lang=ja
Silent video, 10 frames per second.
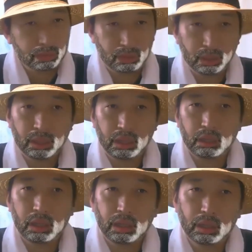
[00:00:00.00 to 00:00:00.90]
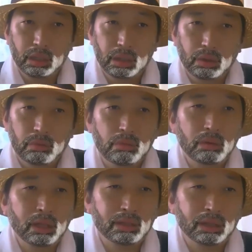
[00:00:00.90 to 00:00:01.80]
で、お
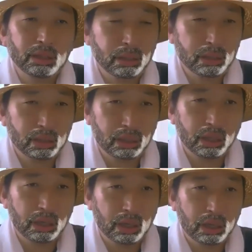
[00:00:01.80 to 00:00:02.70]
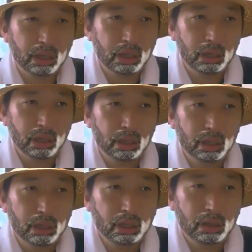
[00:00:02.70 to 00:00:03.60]
らさっきさ、
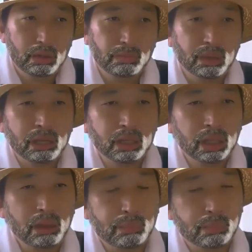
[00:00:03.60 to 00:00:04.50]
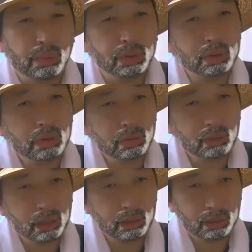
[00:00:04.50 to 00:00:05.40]
マイナポイント
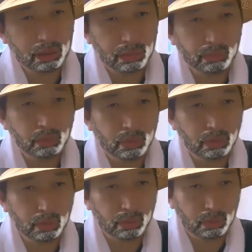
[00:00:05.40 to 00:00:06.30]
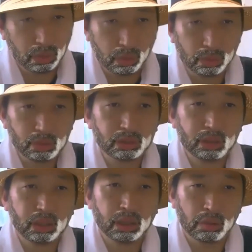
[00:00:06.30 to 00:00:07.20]
さっってものを登録し
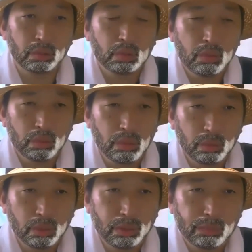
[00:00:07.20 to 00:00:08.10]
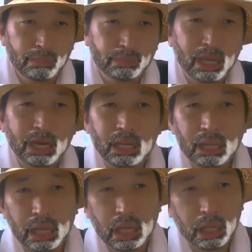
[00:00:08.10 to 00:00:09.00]
ただよ。なか
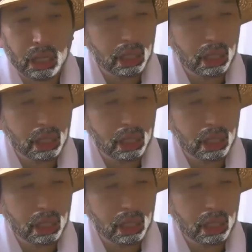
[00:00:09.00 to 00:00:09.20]
な、